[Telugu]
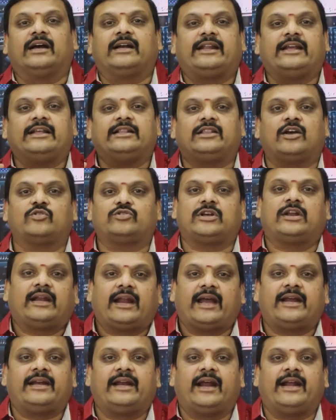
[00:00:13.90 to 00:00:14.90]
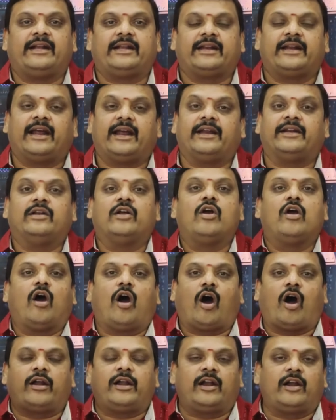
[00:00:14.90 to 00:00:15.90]
థర్టీన్ థౌసండ్ నైన్ నైన్టీ నైన్
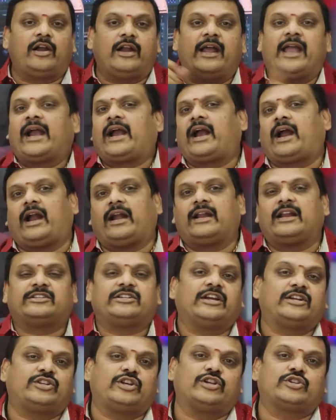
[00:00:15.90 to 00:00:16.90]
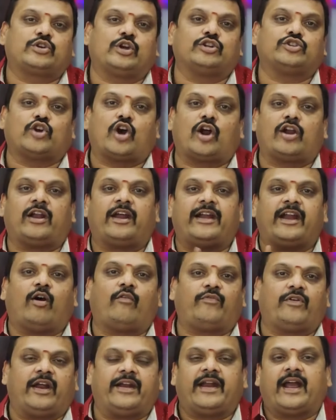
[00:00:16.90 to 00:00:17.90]
ఆన్లైన్లో ఎక్కడైనా చెక్ చేసుకోవచ్చు ఆన్లైన్
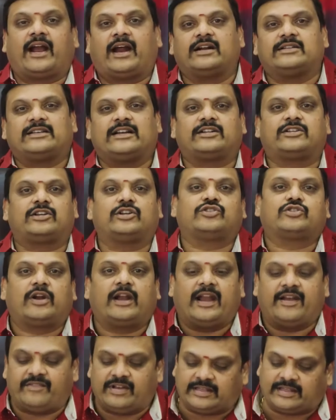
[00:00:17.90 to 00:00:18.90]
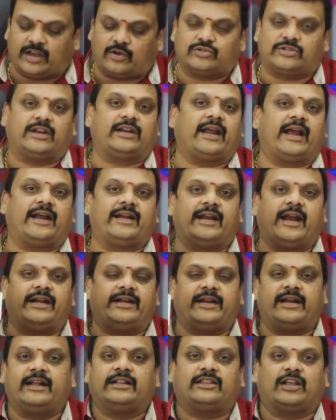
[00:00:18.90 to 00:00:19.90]
ఆఫ్లైన్ ఎక్కడ చెక్ చేసుకున్నా లెవెన్ థౌసండ్ నైన్
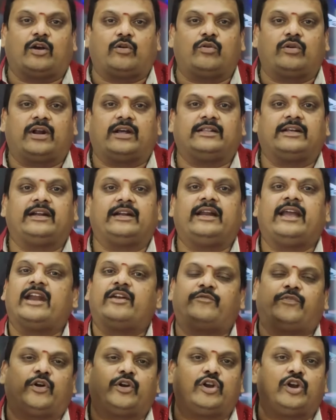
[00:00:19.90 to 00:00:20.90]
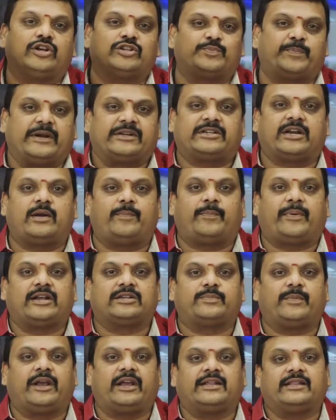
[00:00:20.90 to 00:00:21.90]
నైన్టీ నైన్ తక్కువ రాదండి ఈలో స్పెషల్
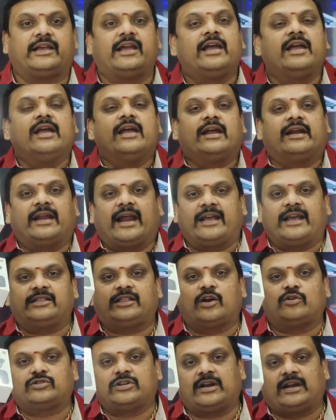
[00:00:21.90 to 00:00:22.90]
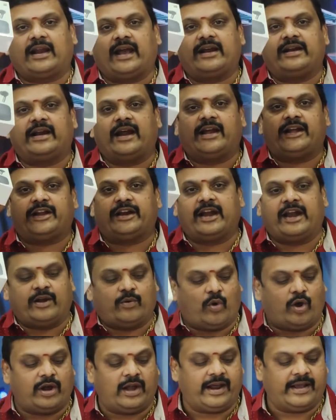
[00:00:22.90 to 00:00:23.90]
ప్రైస్ మీకు ఇది నైన్ థౌసండ్ నైన్ నైన్టీ
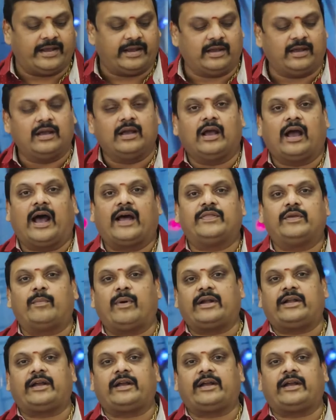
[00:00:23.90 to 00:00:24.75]
నైన్ ఓన్లీ అది